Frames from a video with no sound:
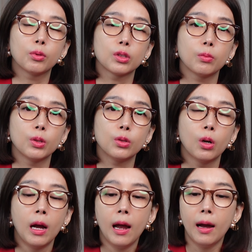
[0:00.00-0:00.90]
보시면요.
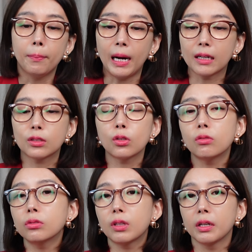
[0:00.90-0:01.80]

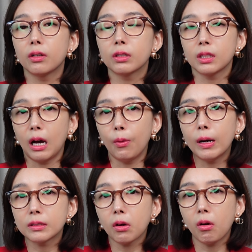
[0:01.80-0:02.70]
박정훈 대령이
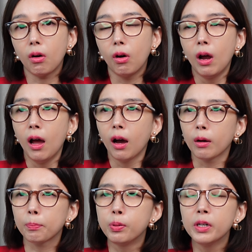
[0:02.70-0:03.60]
나와서
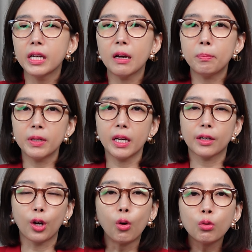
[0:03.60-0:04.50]

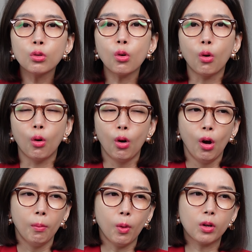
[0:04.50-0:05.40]
VIP의 경로
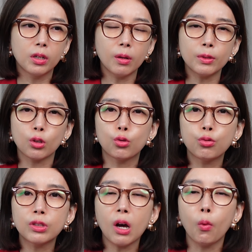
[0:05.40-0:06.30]
그러면서
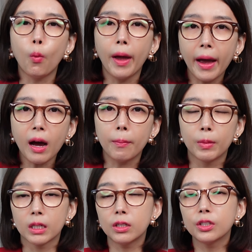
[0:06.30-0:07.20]
수사
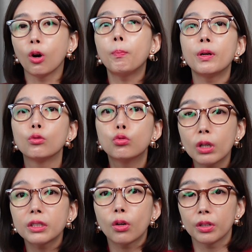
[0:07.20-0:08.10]
외압 그 옆에
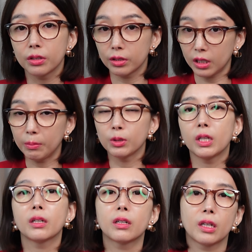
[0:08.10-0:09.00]
누가 서 있는지를 한번
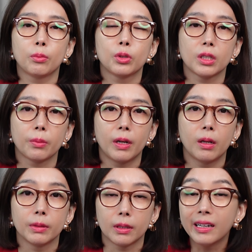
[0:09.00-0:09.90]
생각해 보시기
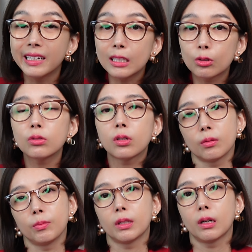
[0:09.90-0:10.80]
바랍니다. 이준석입니다.